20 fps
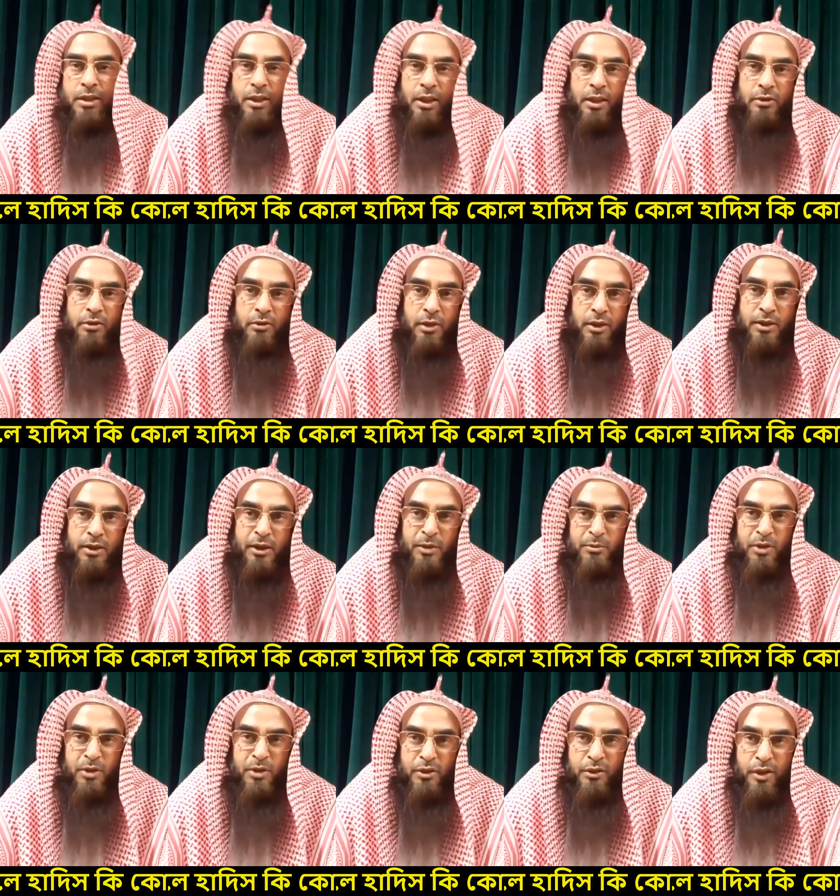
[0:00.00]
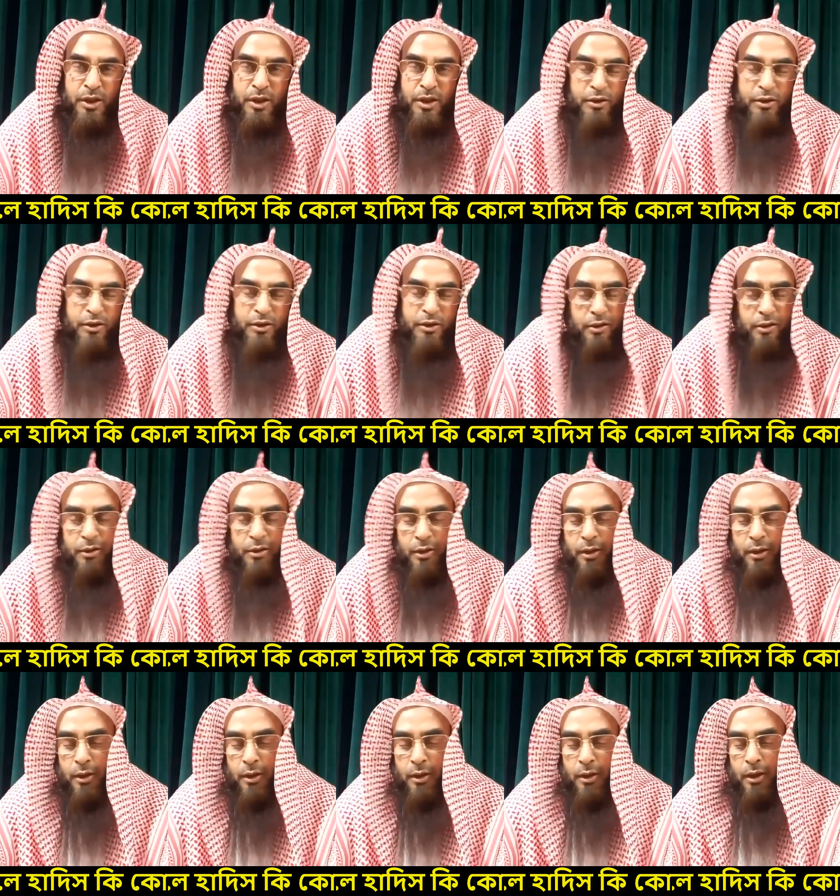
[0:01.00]
আহ্লাদিস হইতে হবে
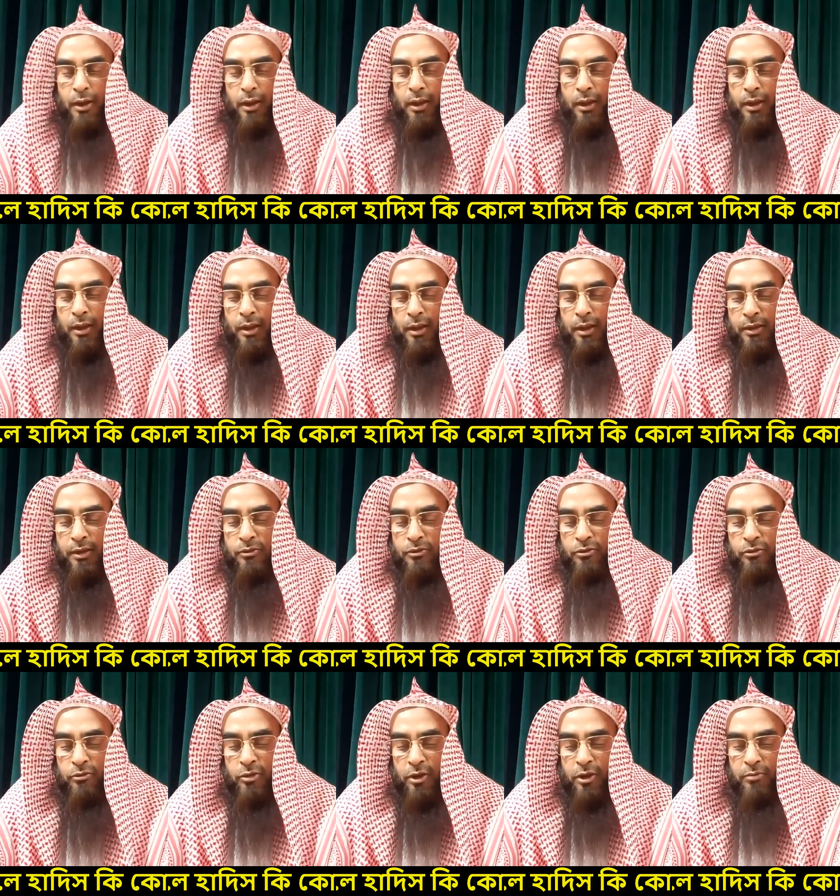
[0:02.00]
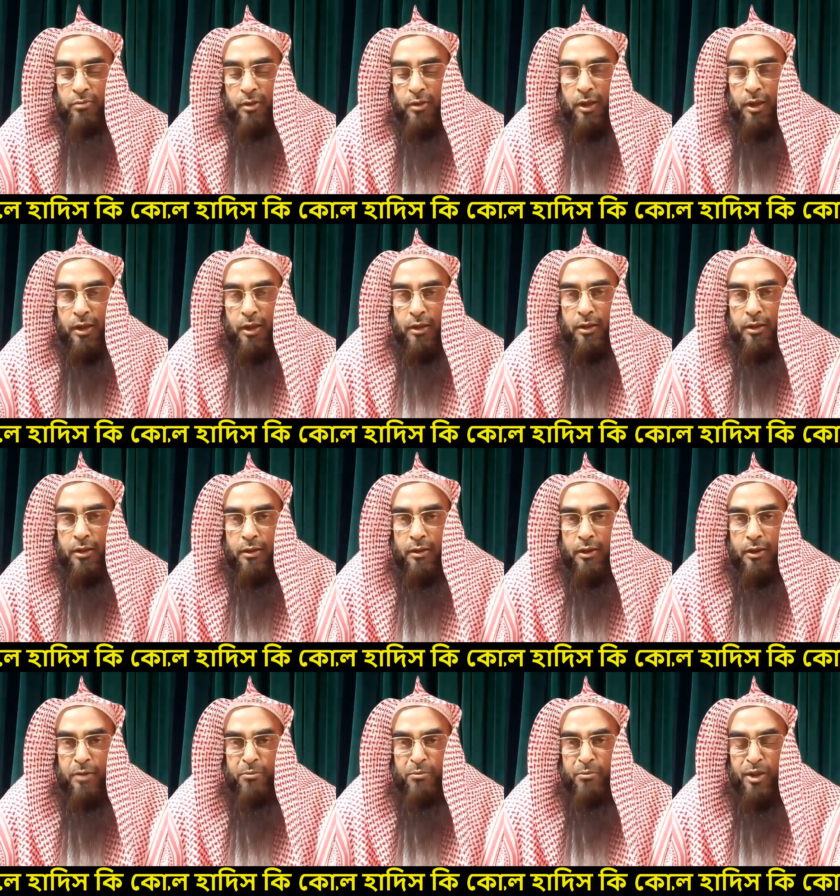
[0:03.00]
আকিদা মানহাজে আবার ইখওয়ানি
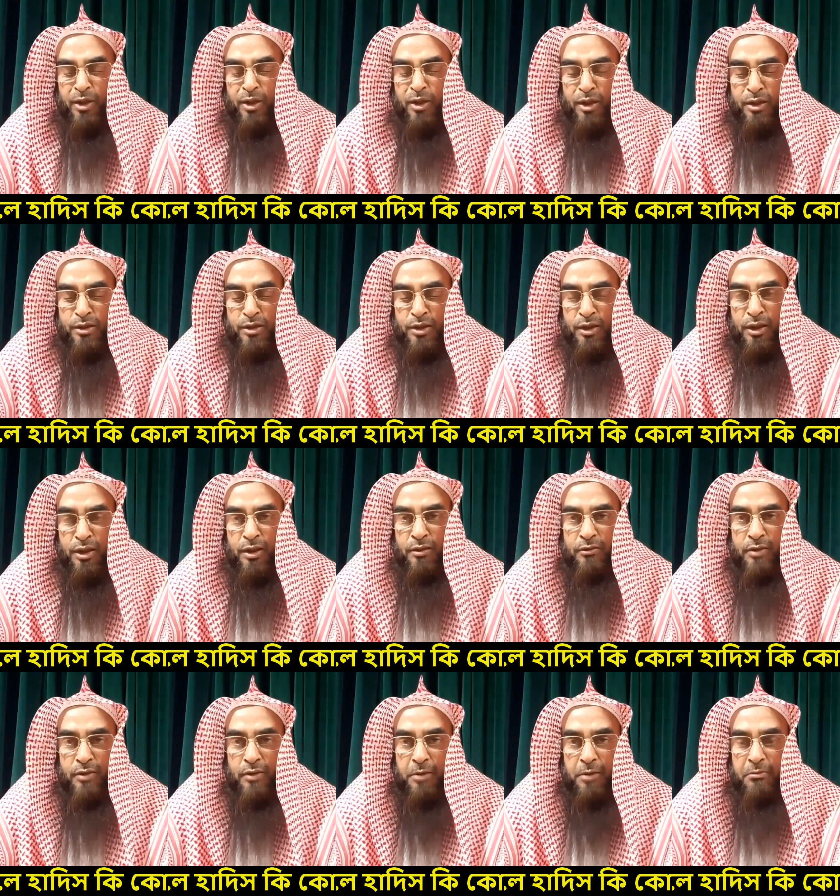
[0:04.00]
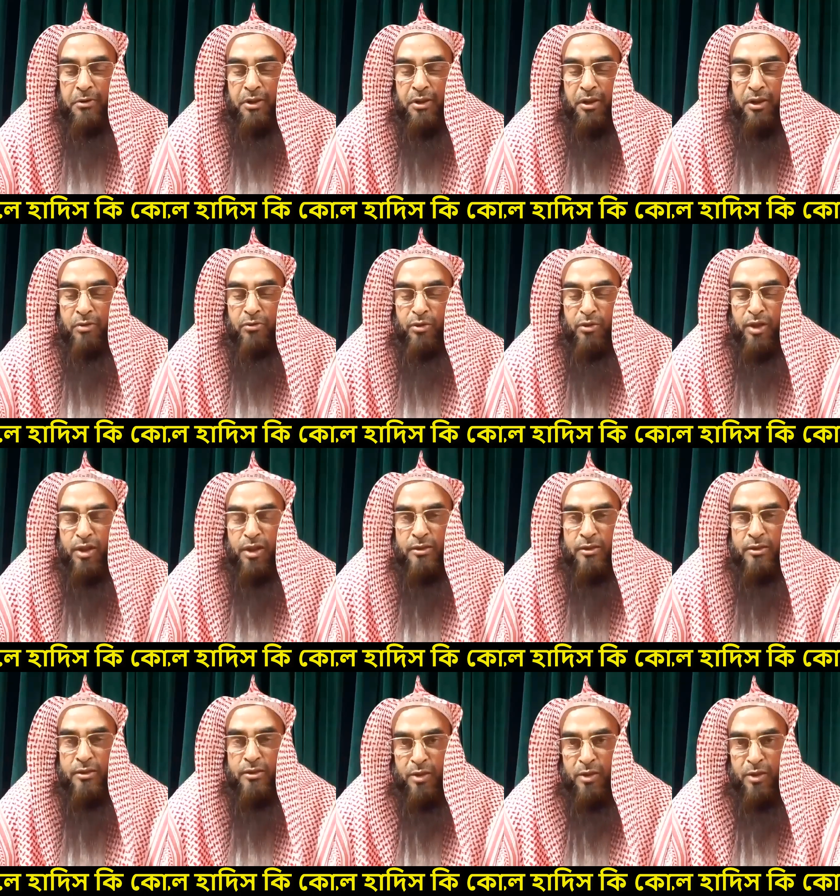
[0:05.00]
জামাতি তবলিগি আবার
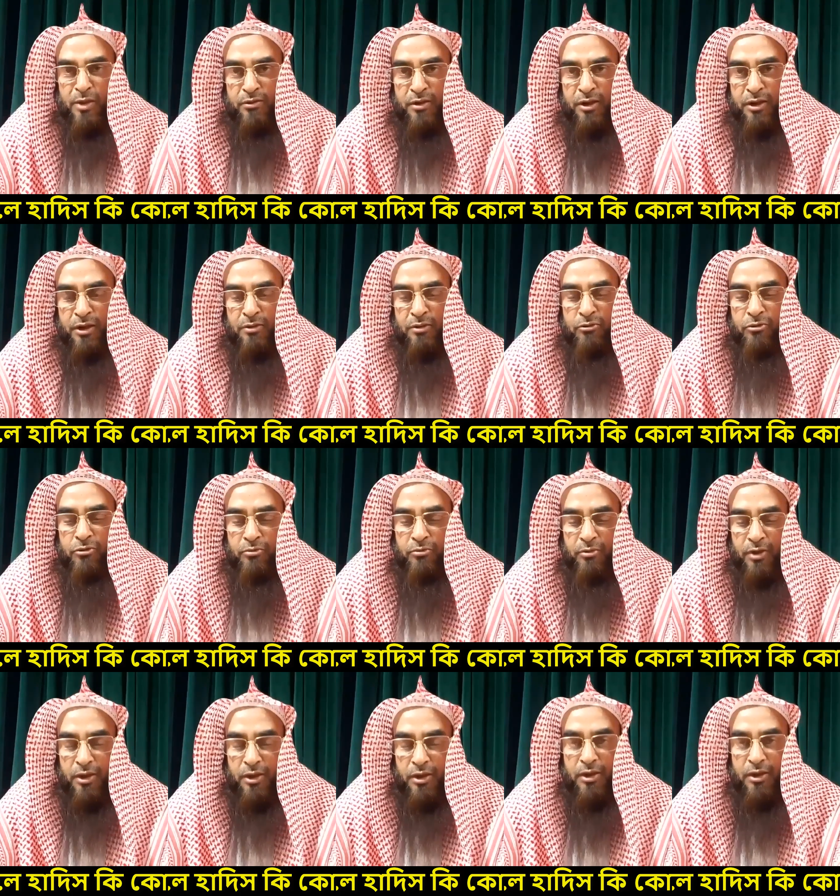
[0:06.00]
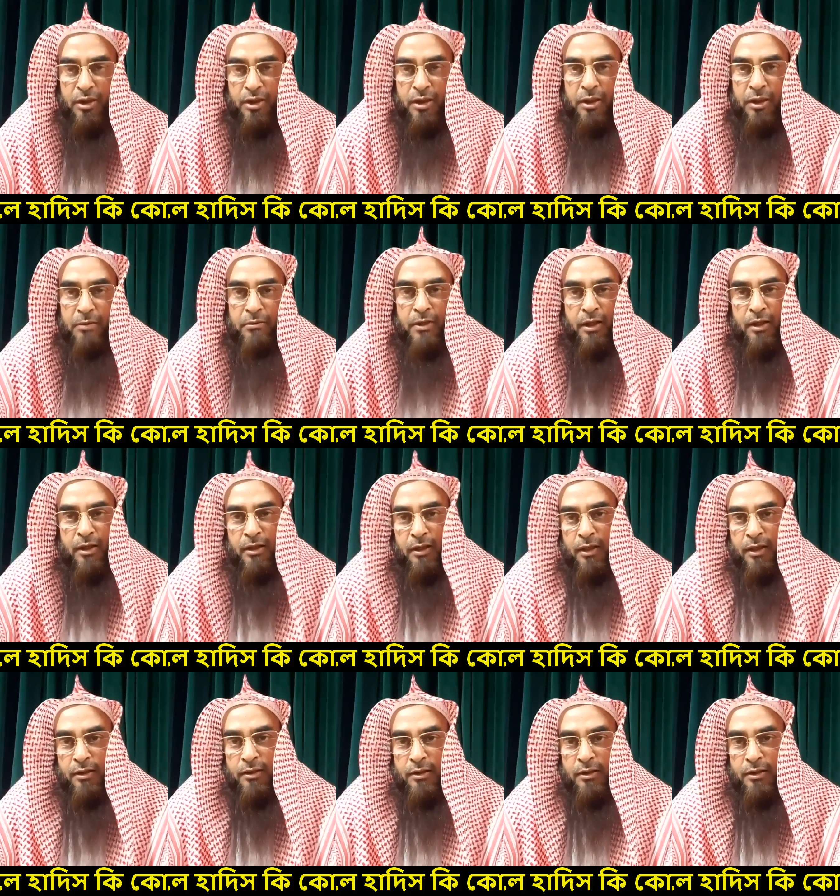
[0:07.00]
আহ্লাদিস আহ্লাদিস বংশের বেশ তবলিগি আছে
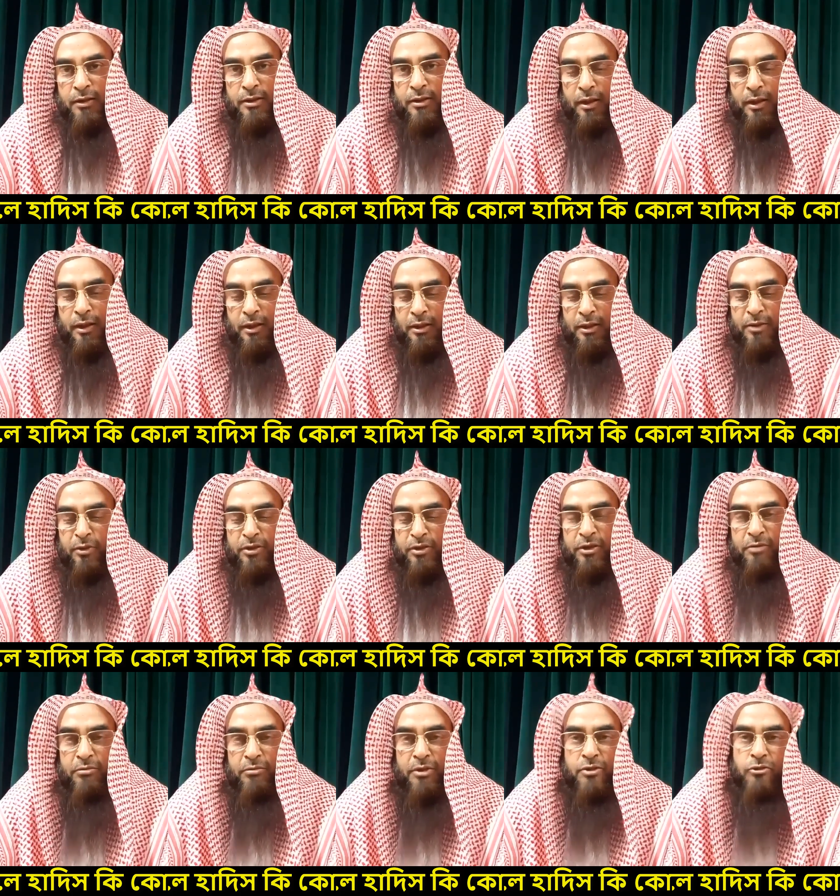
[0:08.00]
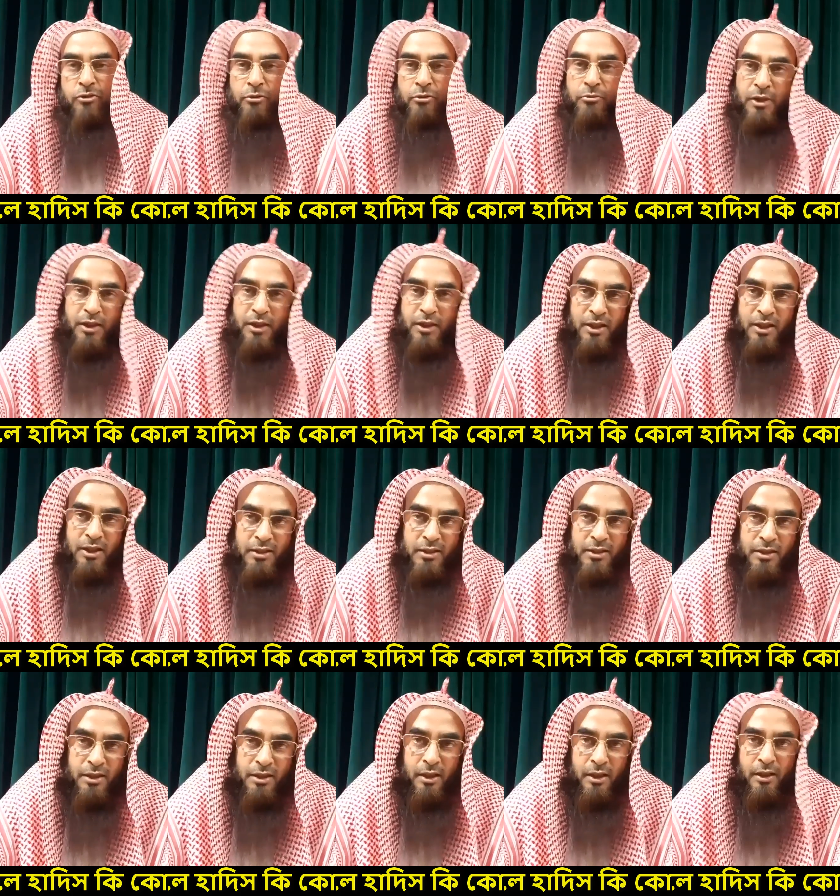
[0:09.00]
আহ্লাদিস বংশের জামাতি মৌদুদি আর
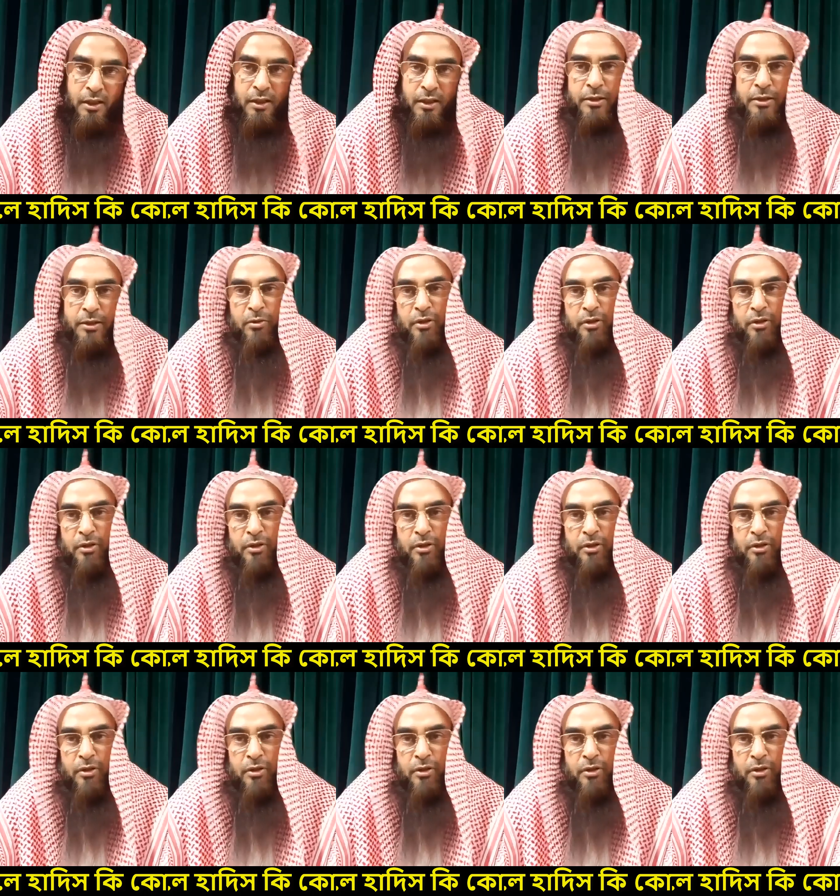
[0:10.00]
ইখওয়ানি আছে